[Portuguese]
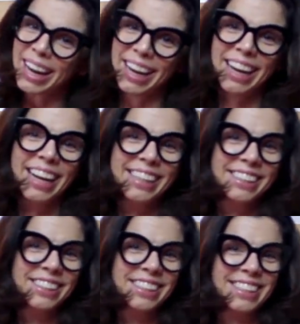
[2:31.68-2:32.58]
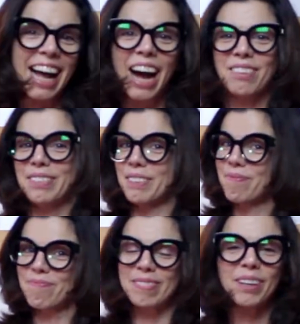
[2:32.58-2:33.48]
coelho
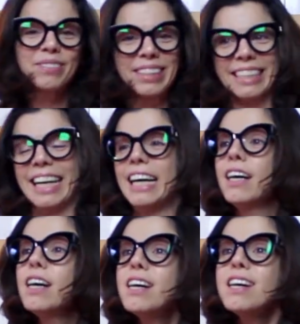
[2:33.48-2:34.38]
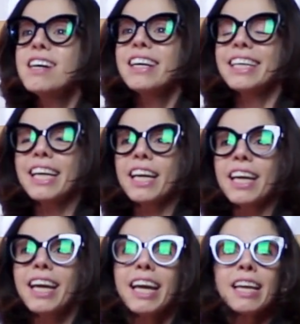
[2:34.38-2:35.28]
sabe? Não ia.
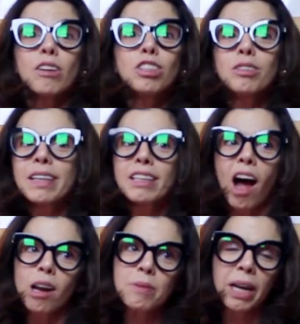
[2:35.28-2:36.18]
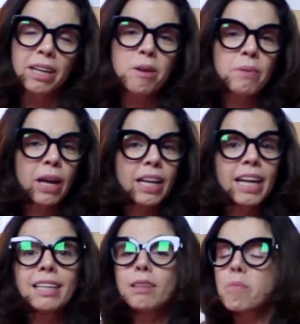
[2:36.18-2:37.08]
E, e, eu tinha um enorme carinho por ele,
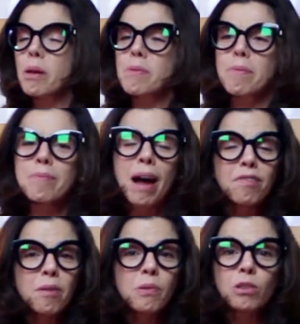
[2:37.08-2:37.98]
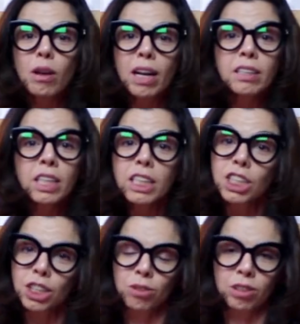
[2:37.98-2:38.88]
ele também me amava muito, era
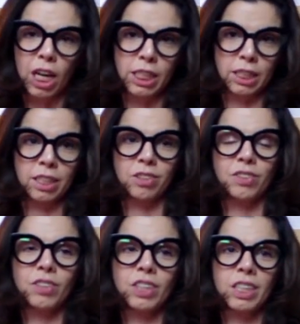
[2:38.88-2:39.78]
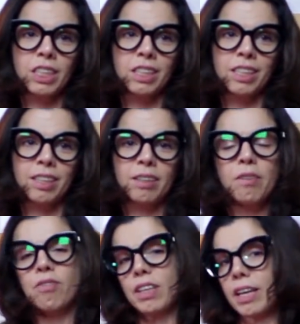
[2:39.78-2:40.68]
nítido o carinho. E,
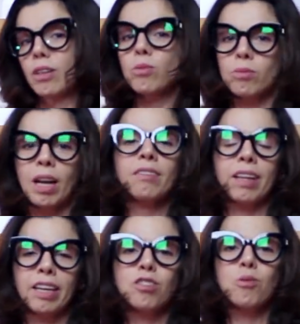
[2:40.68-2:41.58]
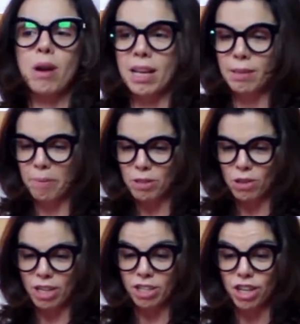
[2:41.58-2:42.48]
enfim, eu tratei de curar essa
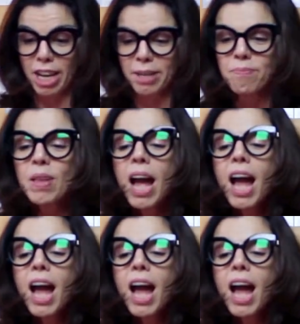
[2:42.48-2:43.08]
paixonite aí.